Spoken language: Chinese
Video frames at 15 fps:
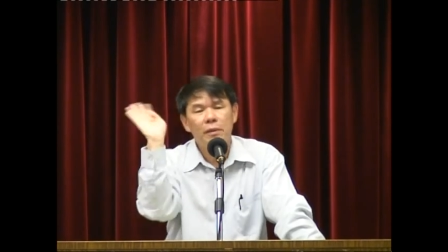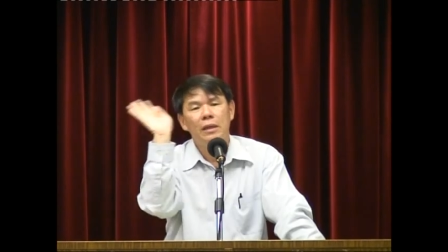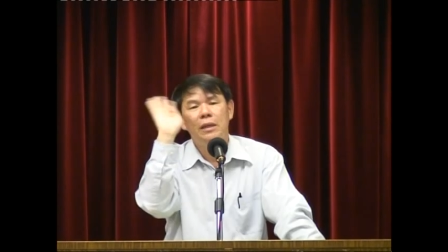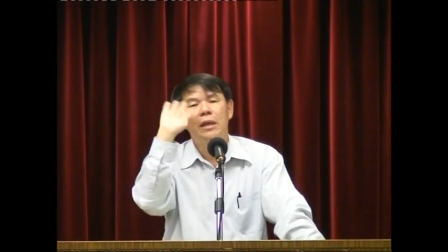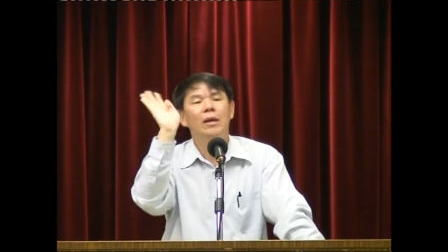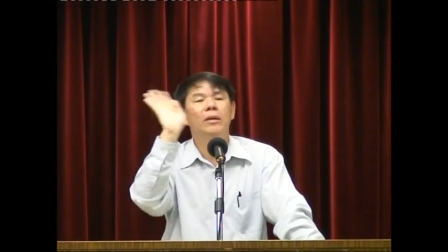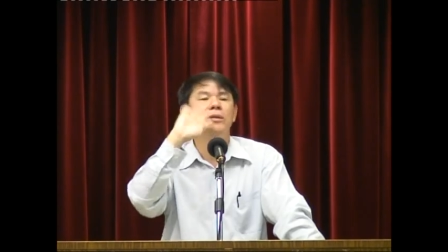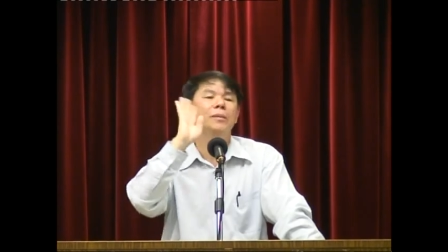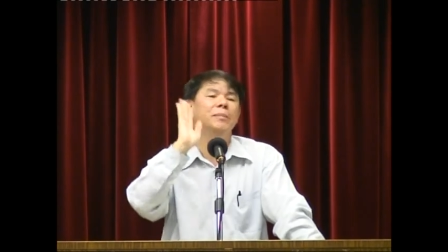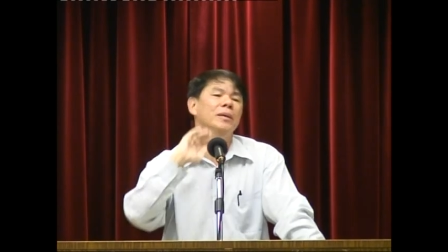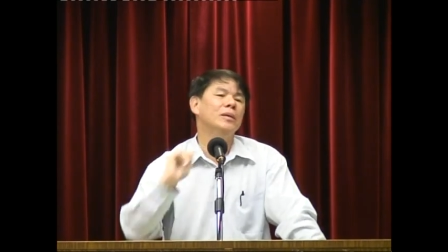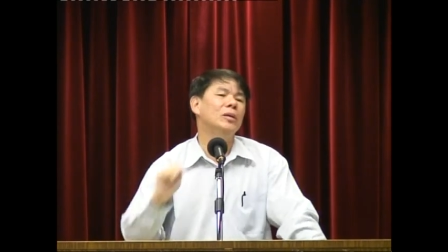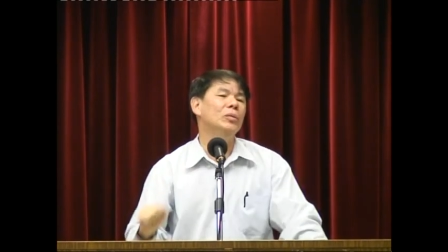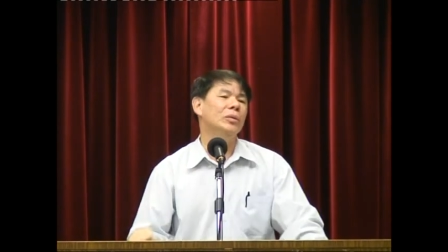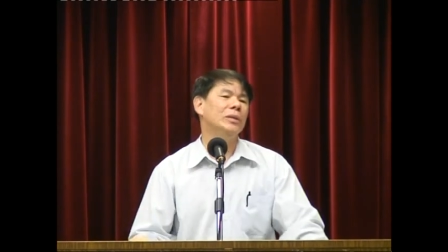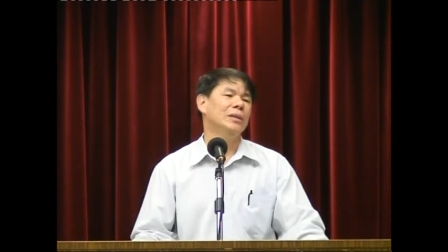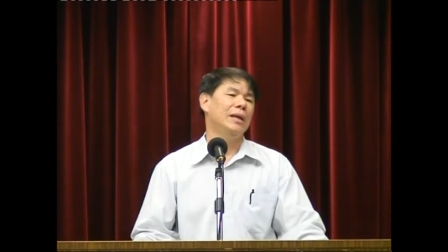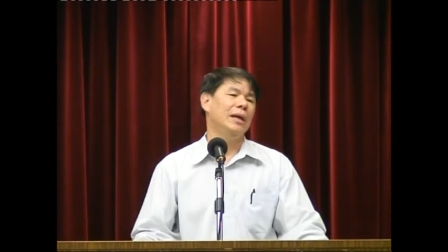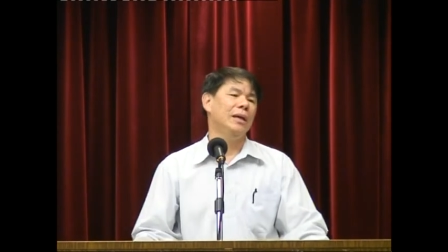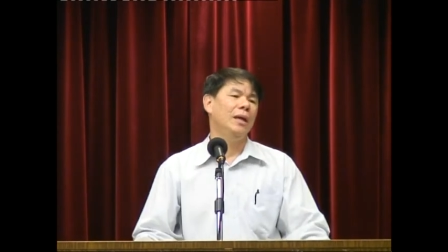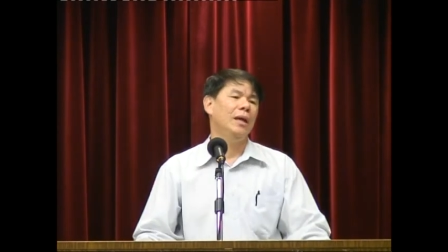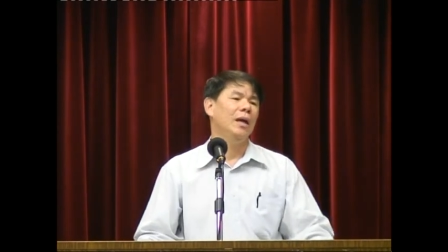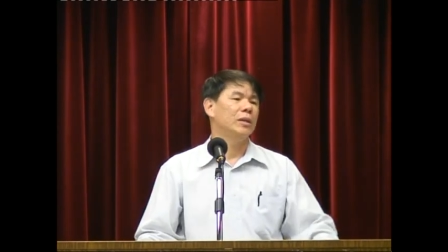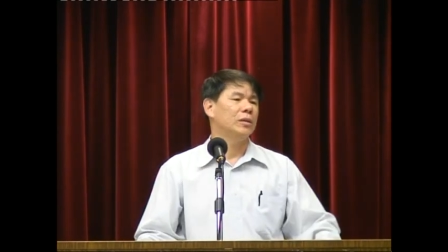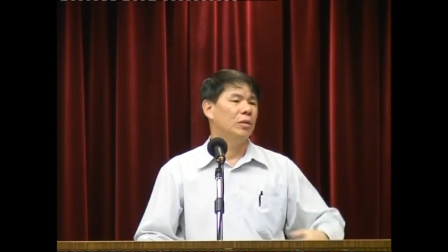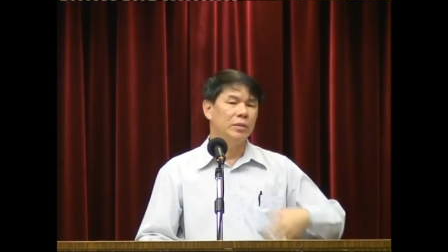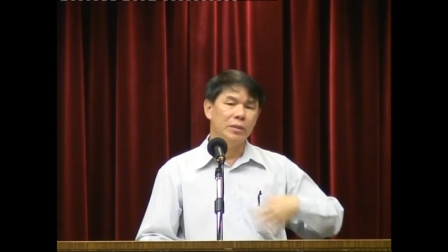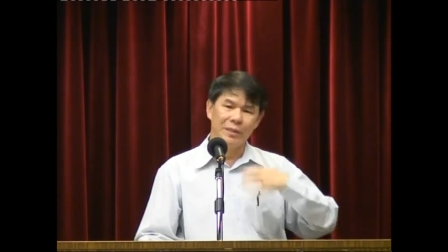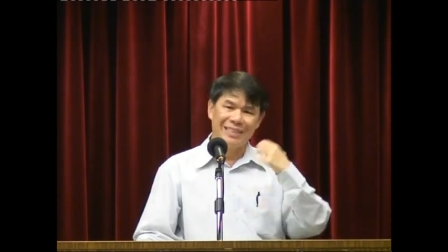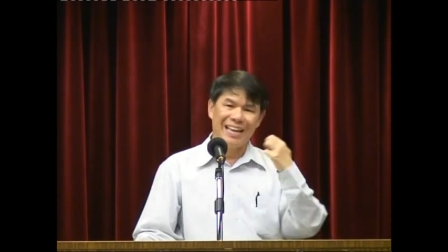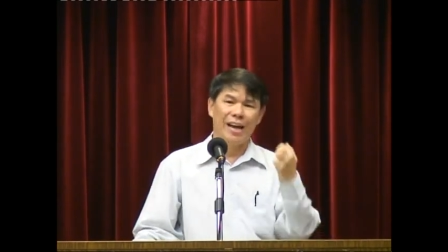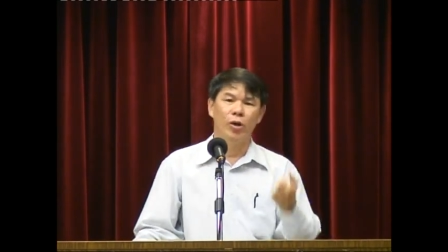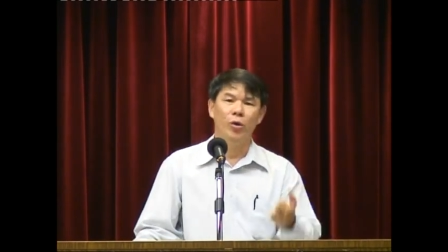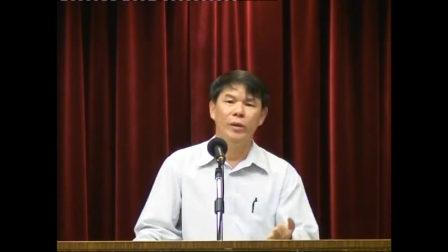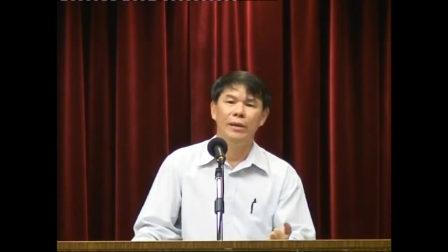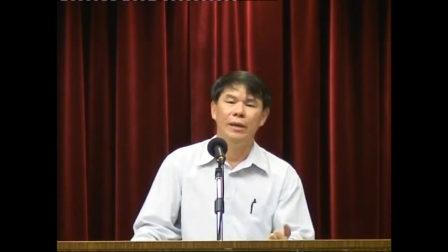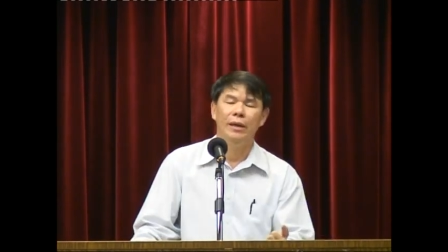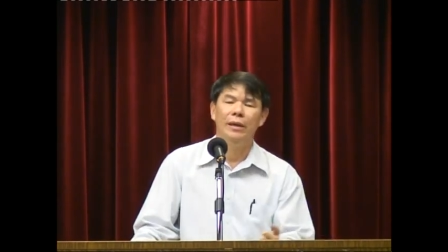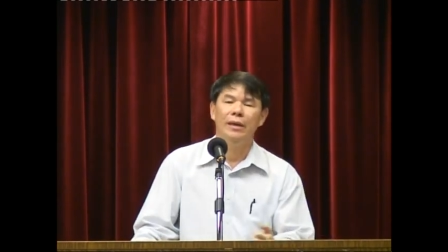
以后就没有故事了，都是讲论了。